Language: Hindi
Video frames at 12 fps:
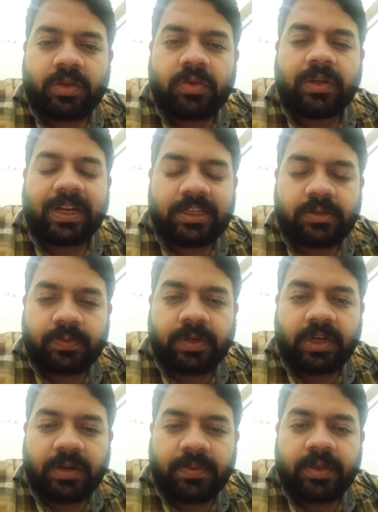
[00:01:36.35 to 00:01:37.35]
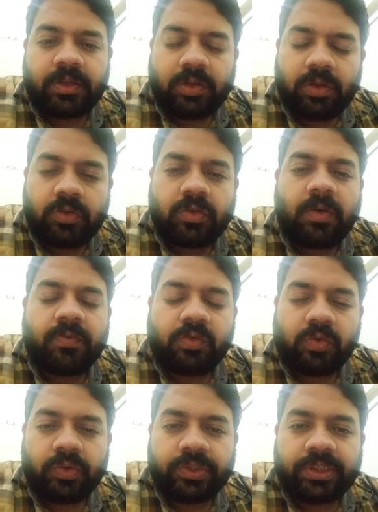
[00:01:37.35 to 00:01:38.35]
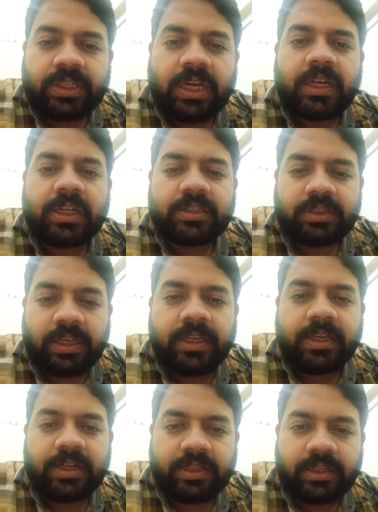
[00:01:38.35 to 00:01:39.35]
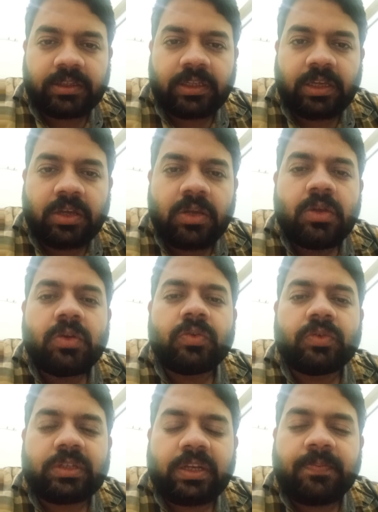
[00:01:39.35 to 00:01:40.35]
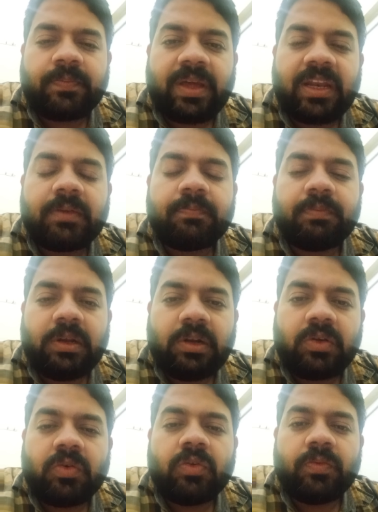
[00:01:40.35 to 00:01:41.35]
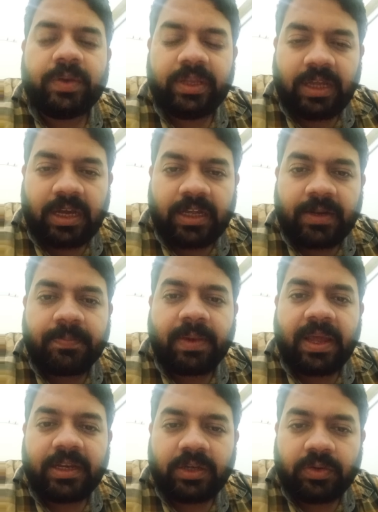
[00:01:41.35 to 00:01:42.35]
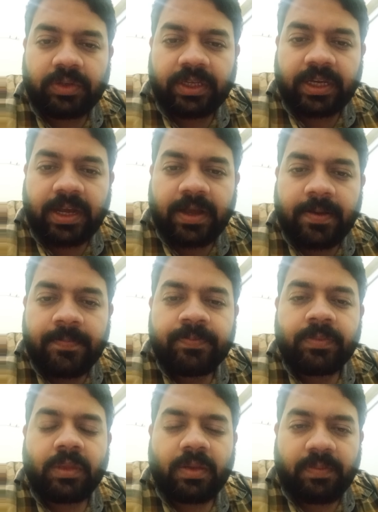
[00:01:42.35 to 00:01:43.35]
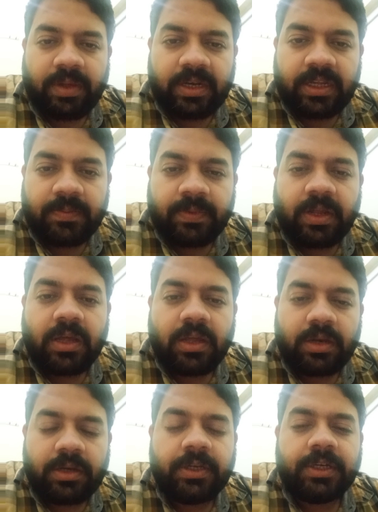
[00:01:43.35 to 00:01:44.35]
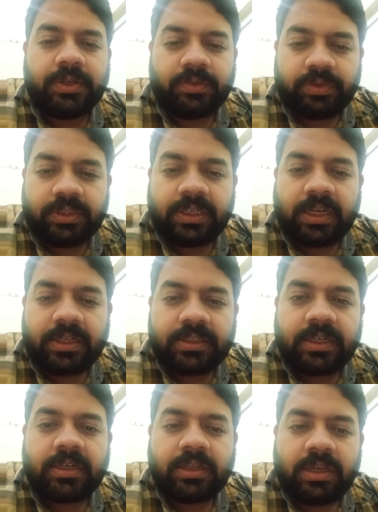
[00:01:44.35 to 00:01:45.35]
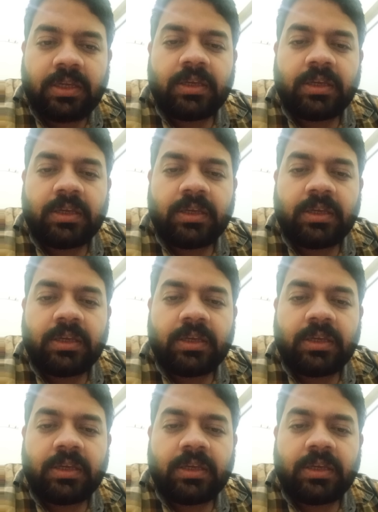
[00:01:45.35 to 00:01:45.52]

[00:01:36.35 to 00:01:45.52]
को ग्रेस्प करने में तो आप वो क्वेश्चन जा करके सही कर सकते हैं इसलिए पैनिक बिल्कुल भी ना करें पैनिक होइएगा मैंने अपना नीट यूजी का रिज़ल्ट